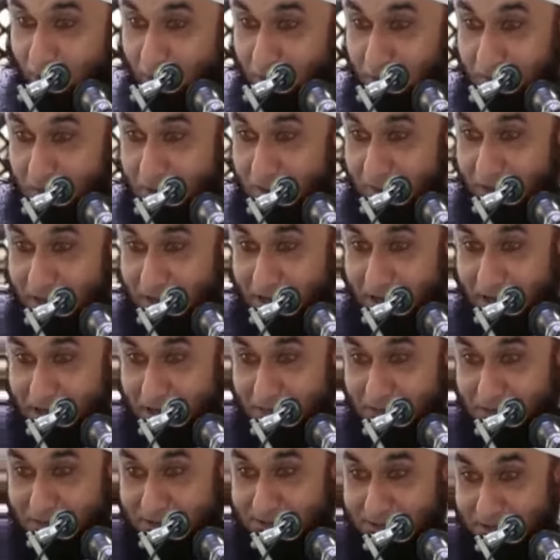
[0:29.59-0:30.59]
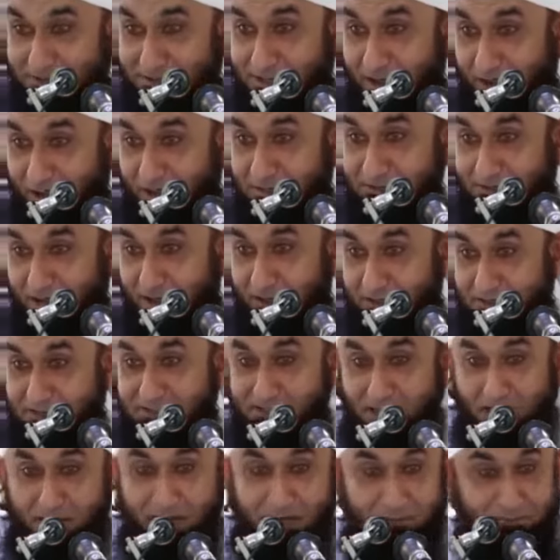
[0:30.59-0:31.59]
अभी हमारे आने में दस हजार
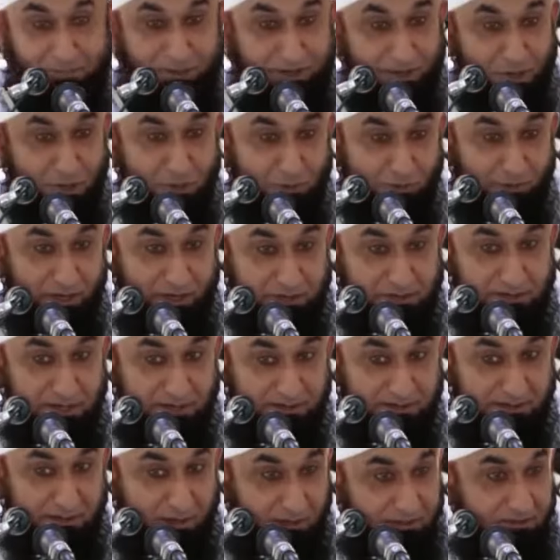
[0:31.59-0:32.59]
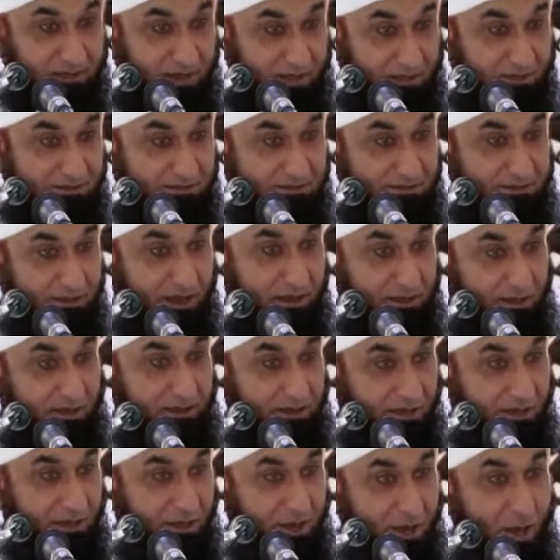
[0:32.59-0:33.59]
साल पड़े हुए हैं दस हजार साल
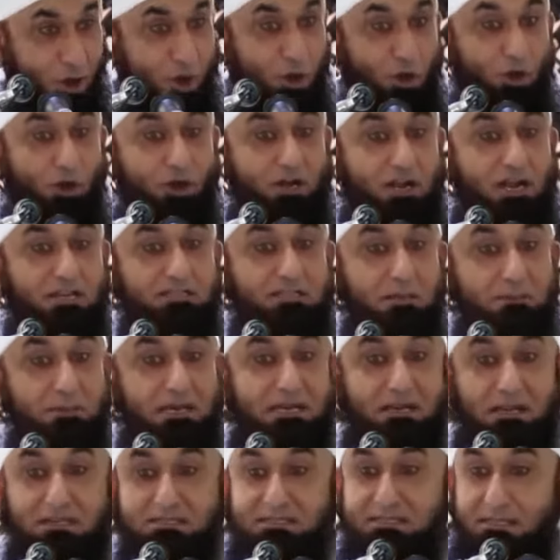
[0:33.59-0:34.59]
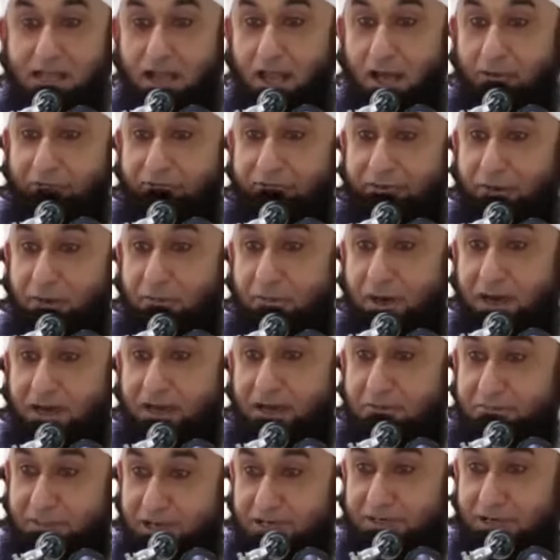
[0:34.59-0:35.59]
और आदम आसमाम फरमा
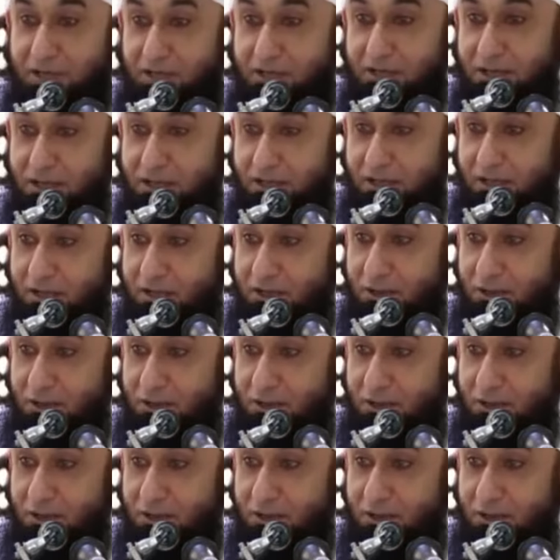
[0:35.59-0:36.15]
रहे हैं बेटा